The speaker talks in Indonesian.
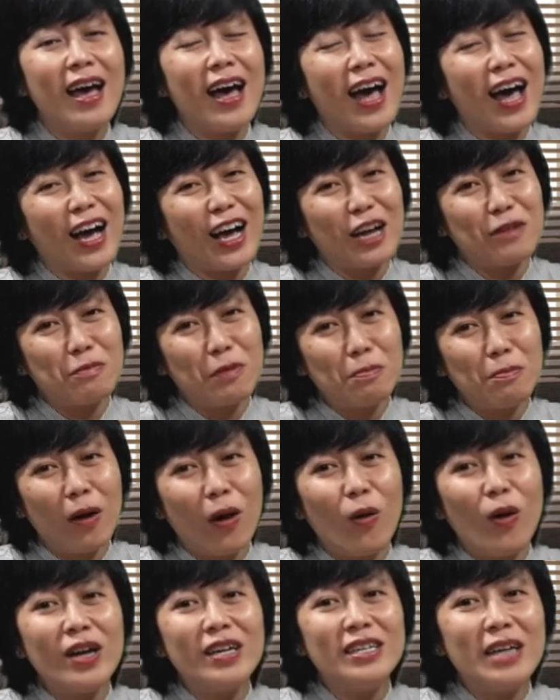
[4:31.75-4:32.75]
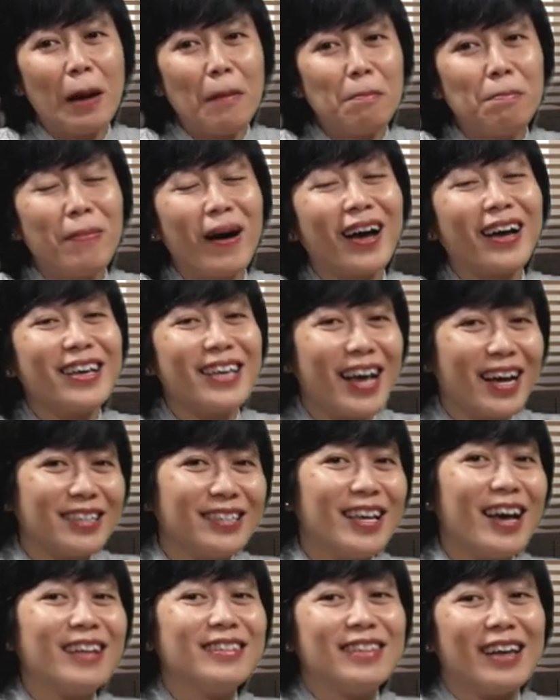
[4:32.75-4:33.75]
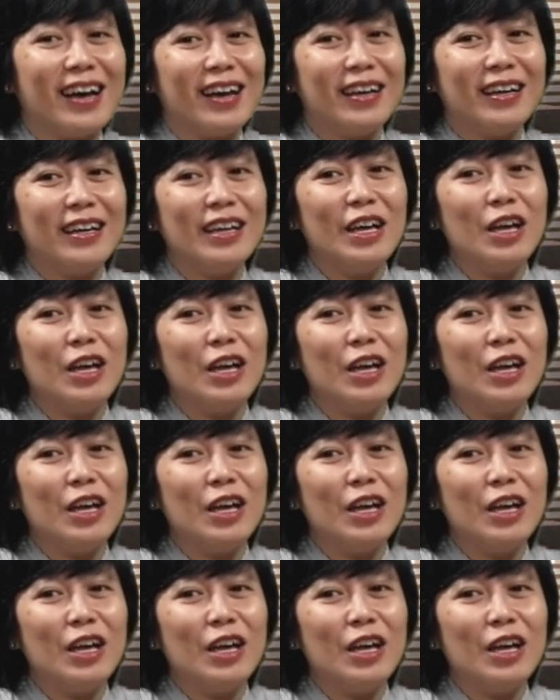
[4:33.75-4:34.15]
akan membawa dampak yang nyata